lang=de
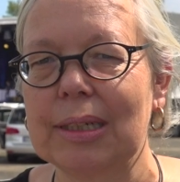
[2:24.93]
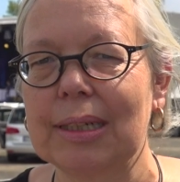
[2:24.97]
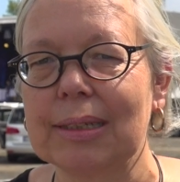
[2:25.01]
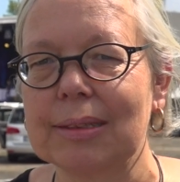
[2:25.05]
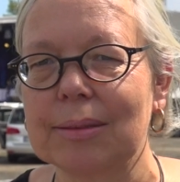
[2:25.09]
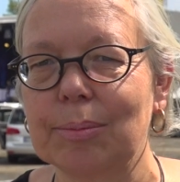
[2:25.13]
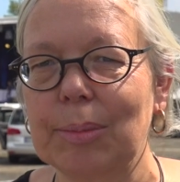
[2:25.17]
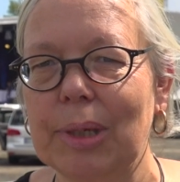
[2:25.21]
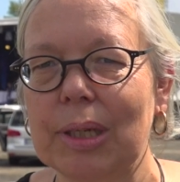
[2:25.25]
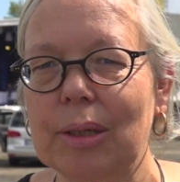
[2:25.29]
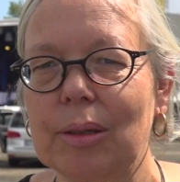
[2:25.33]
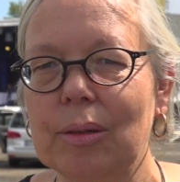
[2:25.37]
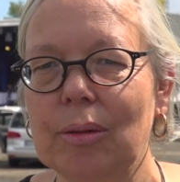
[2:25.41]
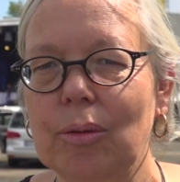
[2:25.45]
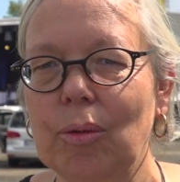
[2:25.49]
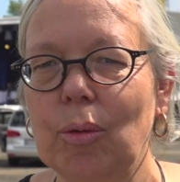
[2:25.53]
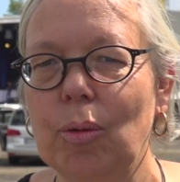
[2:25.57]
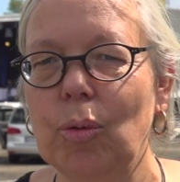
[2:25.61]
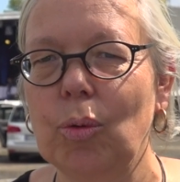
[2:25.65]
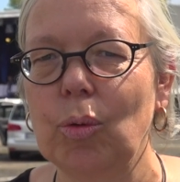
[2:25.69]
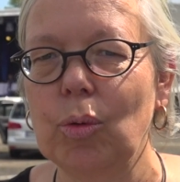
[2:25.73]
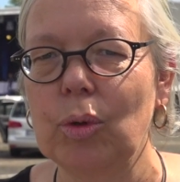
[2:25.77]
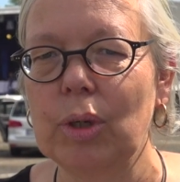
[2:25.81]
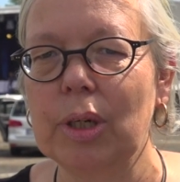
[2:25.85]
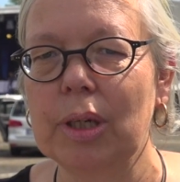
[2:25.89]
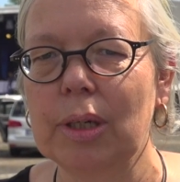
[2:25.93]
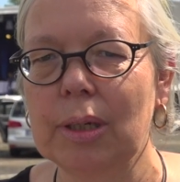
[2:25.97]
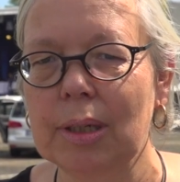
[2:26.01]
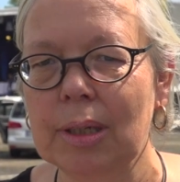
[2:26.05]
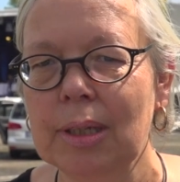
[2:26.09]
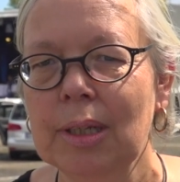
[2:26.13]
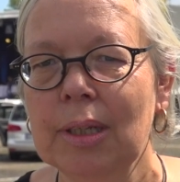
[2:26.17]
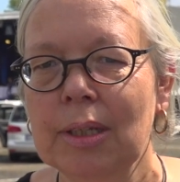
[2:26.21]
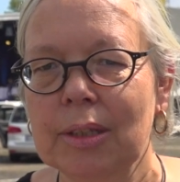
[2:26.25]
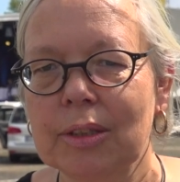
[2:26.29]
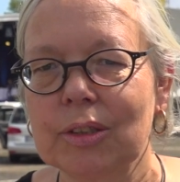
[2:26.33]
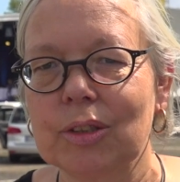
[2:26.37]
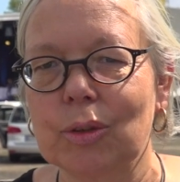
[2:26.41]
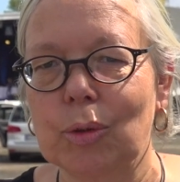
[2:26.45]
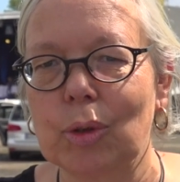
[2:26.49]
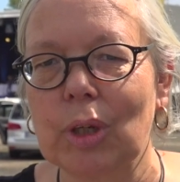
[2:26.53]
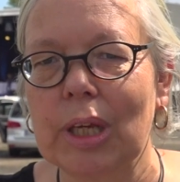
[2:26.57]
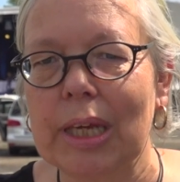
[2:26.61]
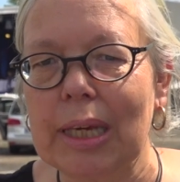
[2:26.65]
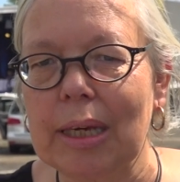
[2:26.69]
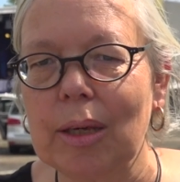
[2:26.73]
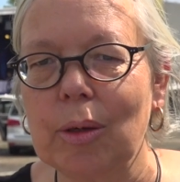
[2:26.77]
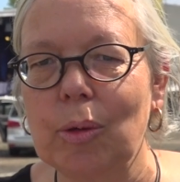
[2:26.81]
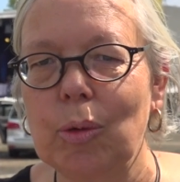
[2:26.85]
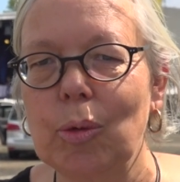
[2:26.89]
dass man ohne so ein
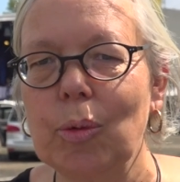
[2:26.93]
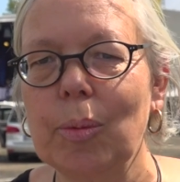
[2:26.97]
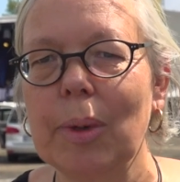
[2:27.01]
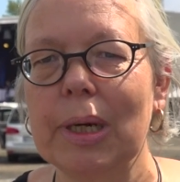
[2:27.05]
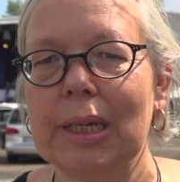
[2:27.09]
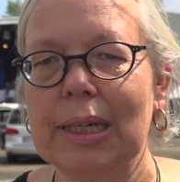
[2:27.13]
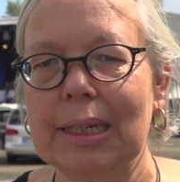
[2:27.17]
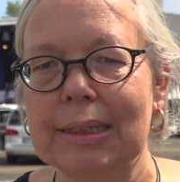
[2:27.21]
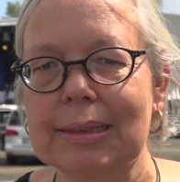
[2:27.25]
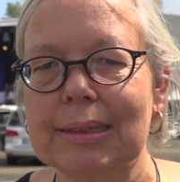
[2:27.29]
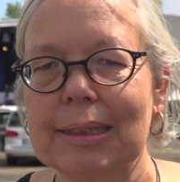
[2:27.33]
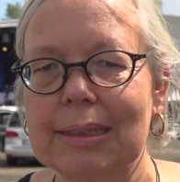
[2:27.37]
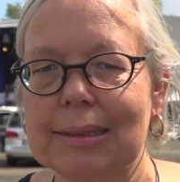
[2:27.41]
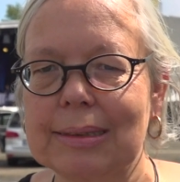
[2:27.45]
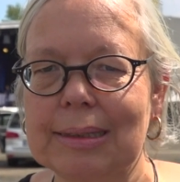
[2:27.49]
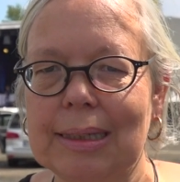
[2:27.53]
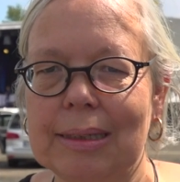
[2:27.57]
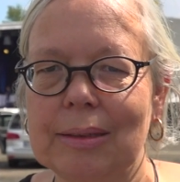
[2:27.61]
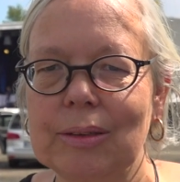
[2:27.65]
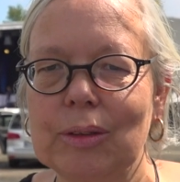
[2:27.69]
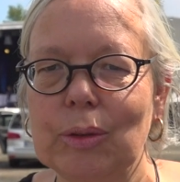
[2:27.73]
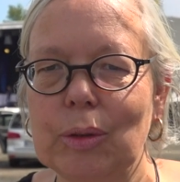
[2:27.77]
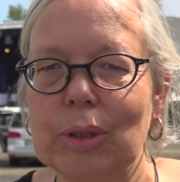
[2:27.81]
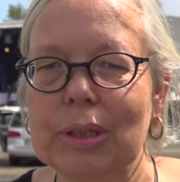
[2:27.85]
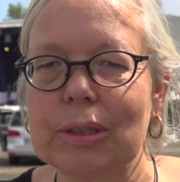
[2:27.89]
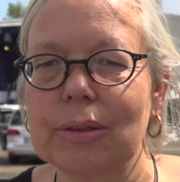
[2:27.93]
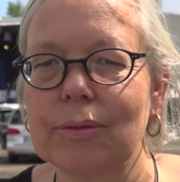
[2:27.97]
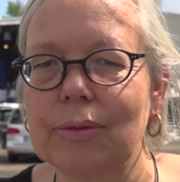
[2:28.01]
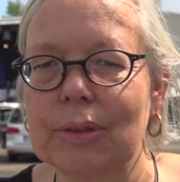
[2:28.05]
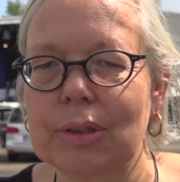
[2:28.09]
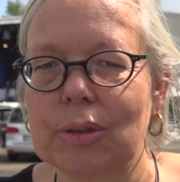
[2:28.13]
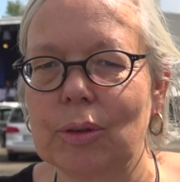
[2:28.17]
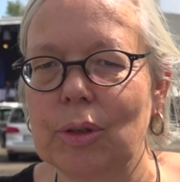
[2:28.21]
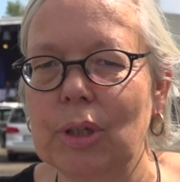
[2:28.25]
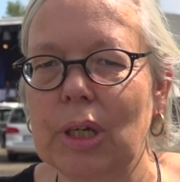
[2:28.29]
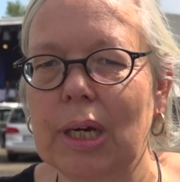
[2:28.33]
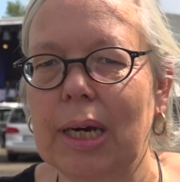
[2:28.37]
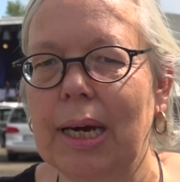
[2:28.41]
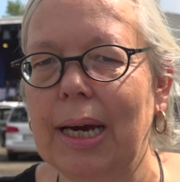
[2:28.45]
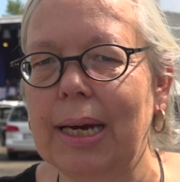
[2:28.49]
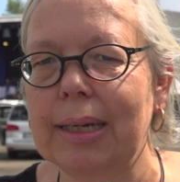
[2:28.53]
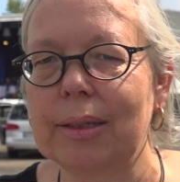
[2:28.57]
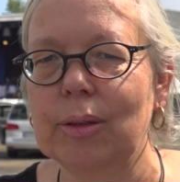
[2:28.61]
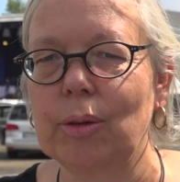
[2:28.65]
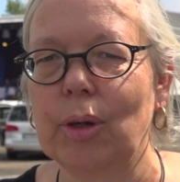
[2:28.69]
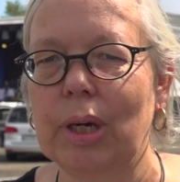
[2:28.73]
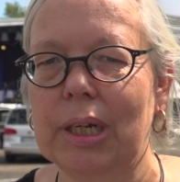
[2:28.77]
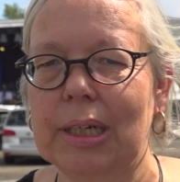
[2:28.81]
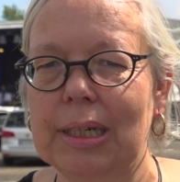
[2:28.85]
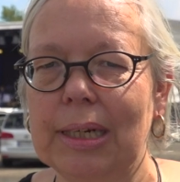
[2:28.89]
Gegenüber, dass das dann so ist wie so eine
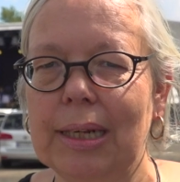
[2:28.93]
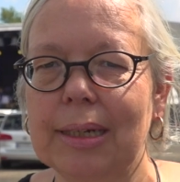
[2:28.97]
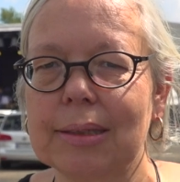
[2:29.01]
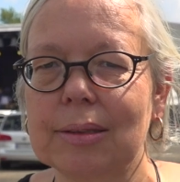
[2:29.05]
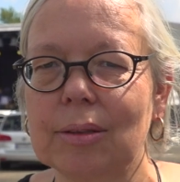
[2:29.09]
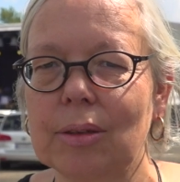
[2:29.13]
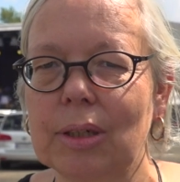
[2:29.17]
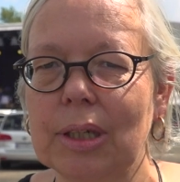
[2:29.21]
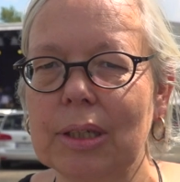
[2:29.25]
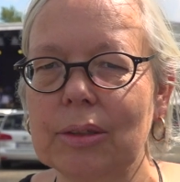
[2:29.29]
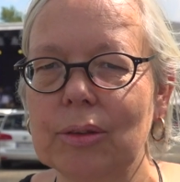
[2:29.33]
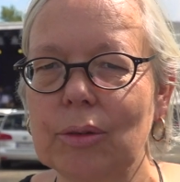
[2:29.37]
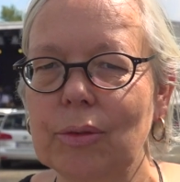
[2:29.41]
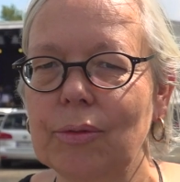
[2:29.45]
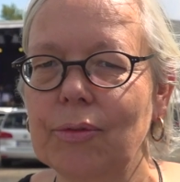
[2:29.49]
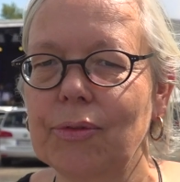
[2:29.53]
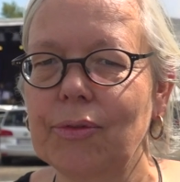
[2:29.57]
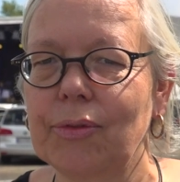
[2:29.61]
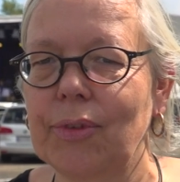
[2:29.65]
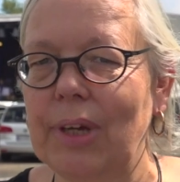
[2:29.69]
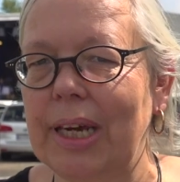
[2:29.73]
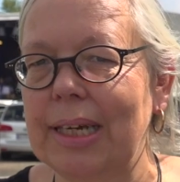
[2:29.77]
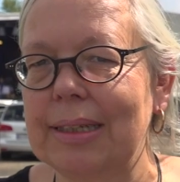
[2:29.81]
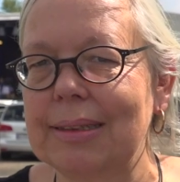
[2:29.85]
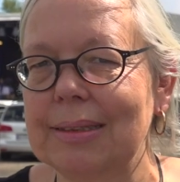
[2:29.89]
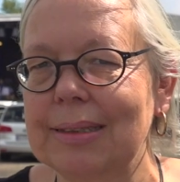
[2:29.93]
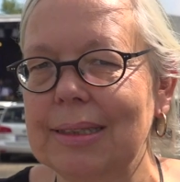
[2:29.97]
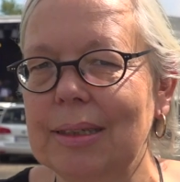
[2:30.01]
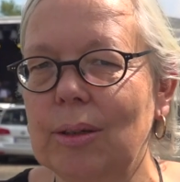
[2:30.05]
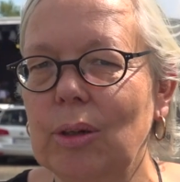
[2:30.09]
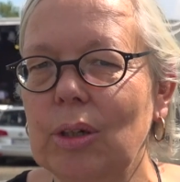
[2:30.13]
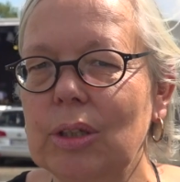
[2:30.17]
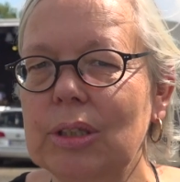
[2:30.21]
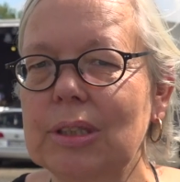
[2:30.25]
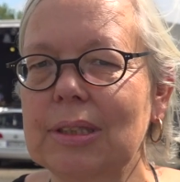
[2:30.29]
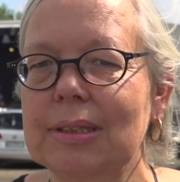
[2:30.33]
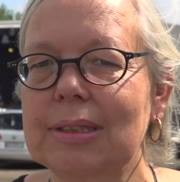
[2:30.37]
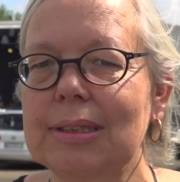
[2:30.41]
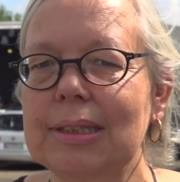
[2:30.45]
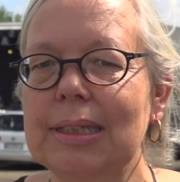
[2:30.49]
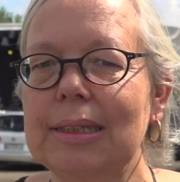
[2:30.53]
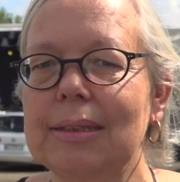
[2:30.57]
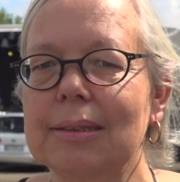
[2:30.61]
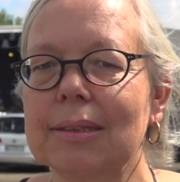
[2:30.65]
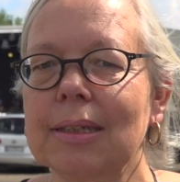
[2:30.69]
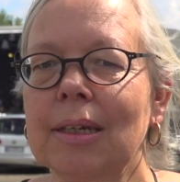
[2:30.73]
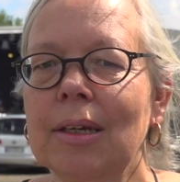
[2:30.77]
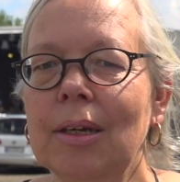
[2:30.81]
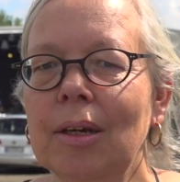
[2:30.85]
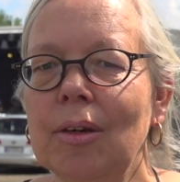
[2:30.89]
Radioandacht oder so ein
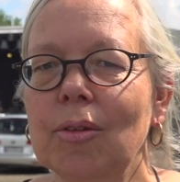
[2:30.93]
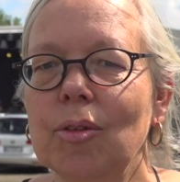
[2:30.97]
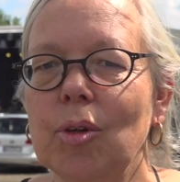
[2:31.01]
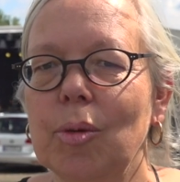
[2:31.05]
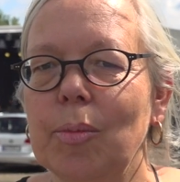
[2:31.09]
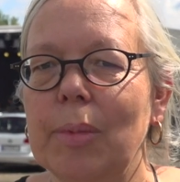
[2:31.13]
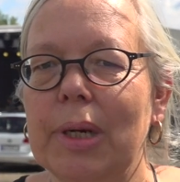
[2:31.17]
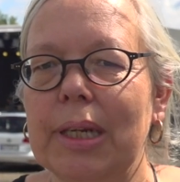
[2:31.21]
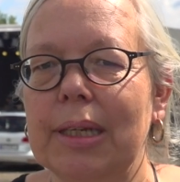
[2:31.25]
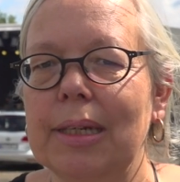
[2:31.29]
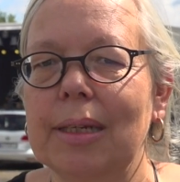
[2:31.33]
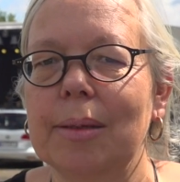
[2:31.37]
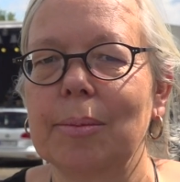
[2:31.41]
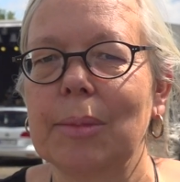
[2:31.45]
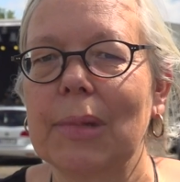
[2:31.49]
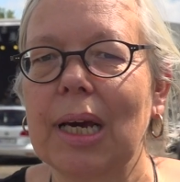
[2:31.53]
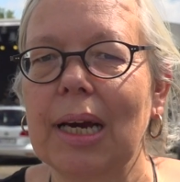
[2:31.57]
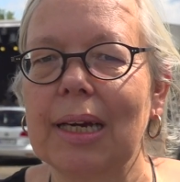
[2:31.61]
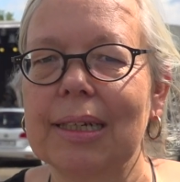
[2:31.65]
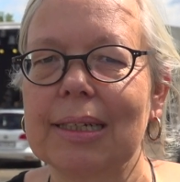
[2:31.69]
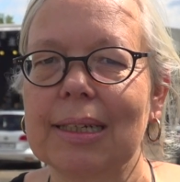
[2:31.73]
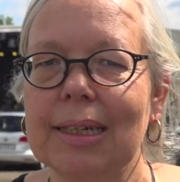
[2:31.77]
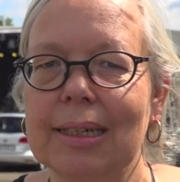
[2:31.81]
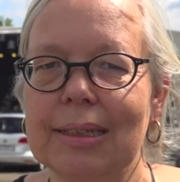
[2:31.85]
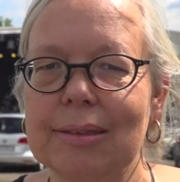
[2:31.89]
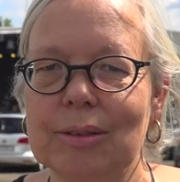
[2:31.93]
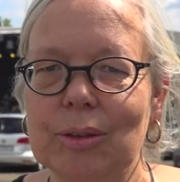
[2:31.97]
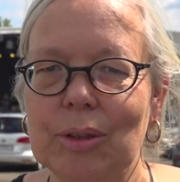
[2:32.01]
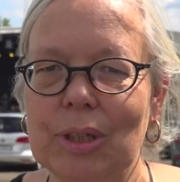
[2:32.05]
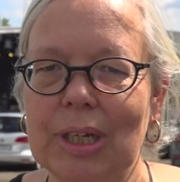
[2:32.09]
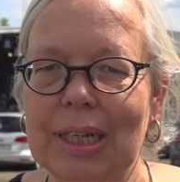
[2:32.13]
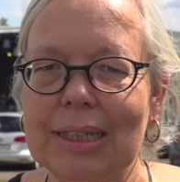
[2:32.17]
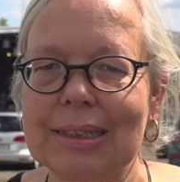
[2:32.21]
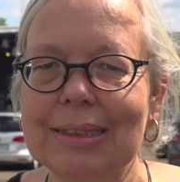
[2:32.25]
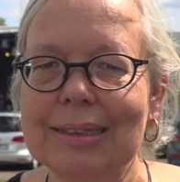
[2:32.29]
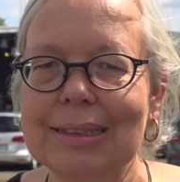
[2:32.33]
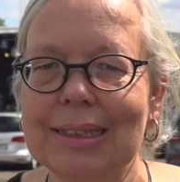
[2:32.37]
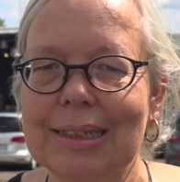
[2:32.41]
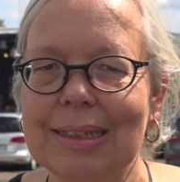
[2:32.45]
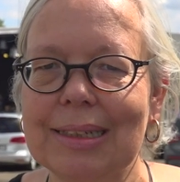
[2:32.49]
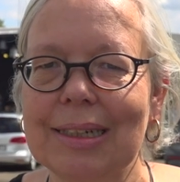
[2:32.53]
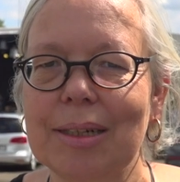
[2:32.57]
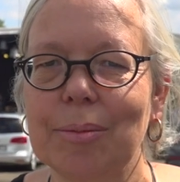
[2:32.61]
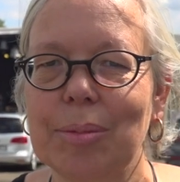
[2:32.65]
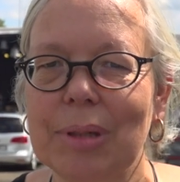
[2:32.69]
Fernsehgottesdienst, wo man eben keine Resonanz hat.